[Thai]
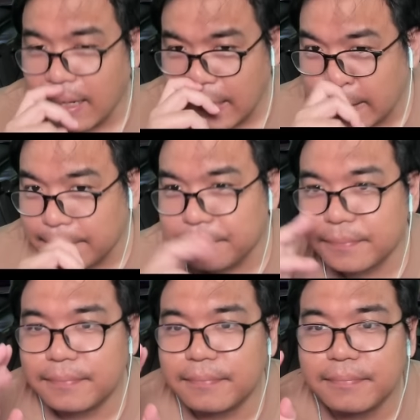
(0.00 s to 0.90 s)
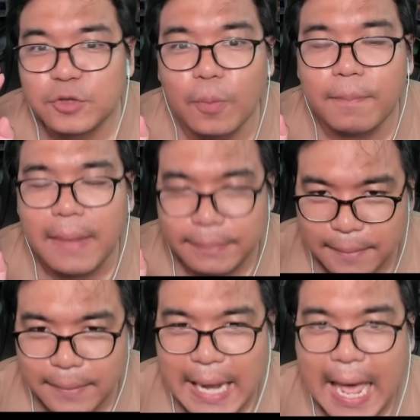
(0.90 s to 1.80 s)
เนี่ยครับสุ่มแบบธ
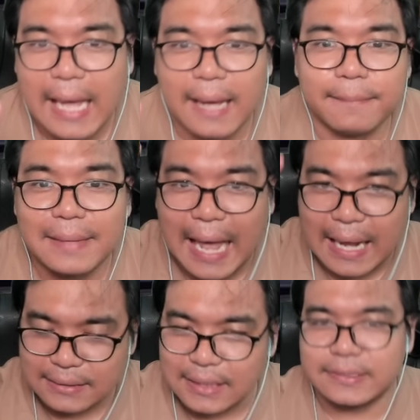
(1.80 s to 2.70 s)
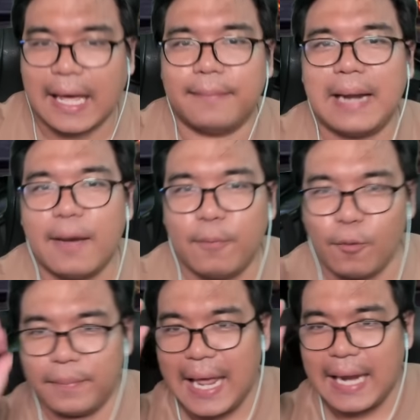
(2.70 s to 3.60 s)
รรมดาครับหลังจากสามดาวผ
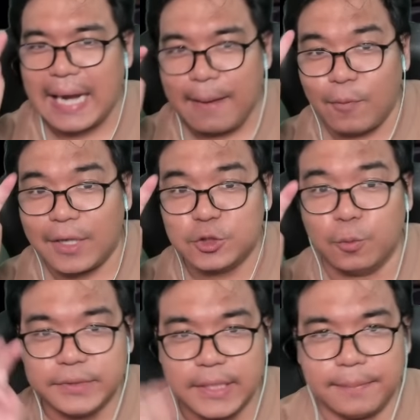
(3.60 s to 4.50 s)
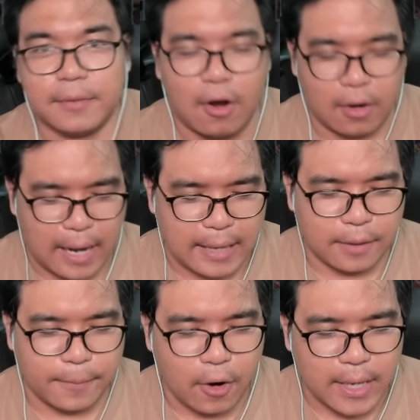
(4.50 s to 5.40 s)
มแนะนำว่าสุ่มเสริมเกราะอ่ะ
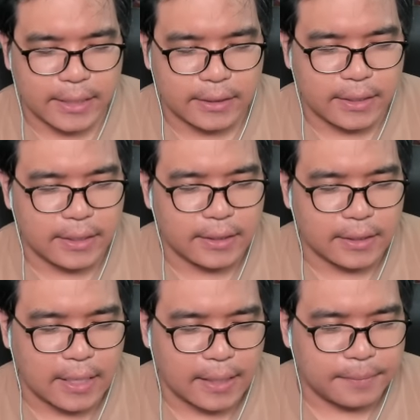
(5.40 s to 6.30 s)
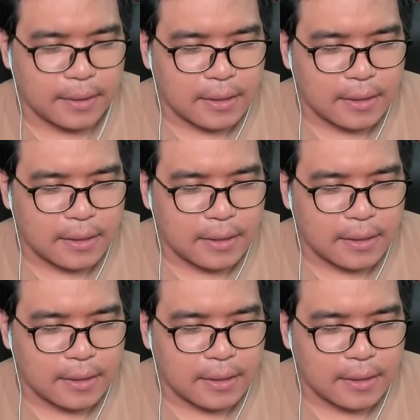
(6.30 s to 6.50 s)
เดี๋ยวบอกกันอีกทีนึงนะครับ